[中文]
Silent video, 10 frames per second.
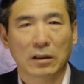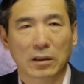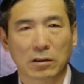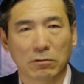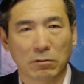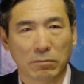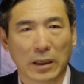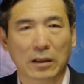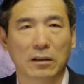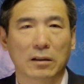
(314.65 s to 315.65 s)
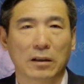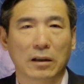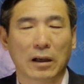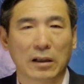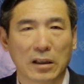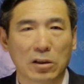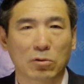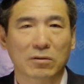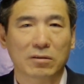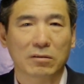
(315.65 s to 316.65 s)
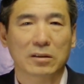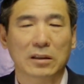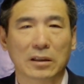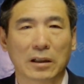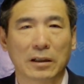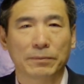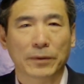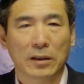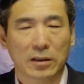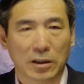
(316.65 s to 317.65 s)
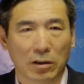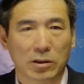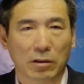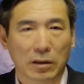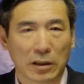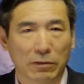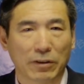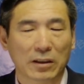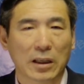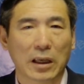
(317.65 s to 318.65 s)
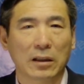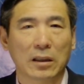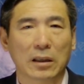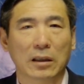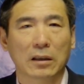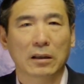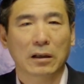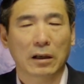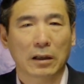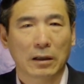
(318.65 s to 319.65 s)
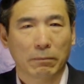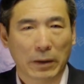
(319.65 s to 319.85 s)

是我们每个人啊利用自己的小小的一方天地啊，